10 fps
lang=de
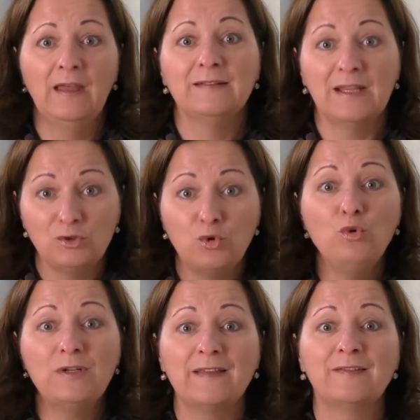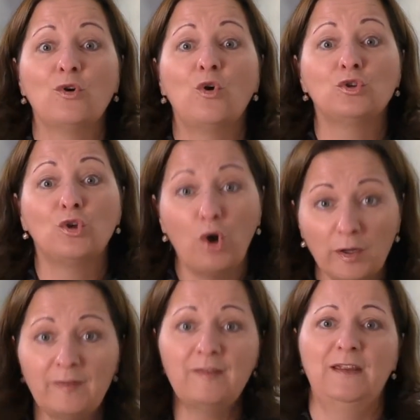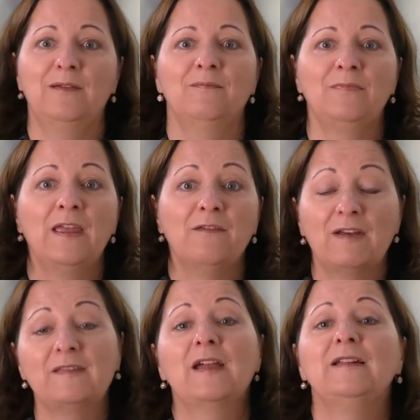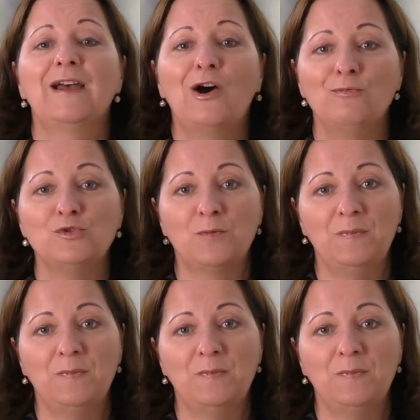dann tu das doch trotzdem, was dein Traumjob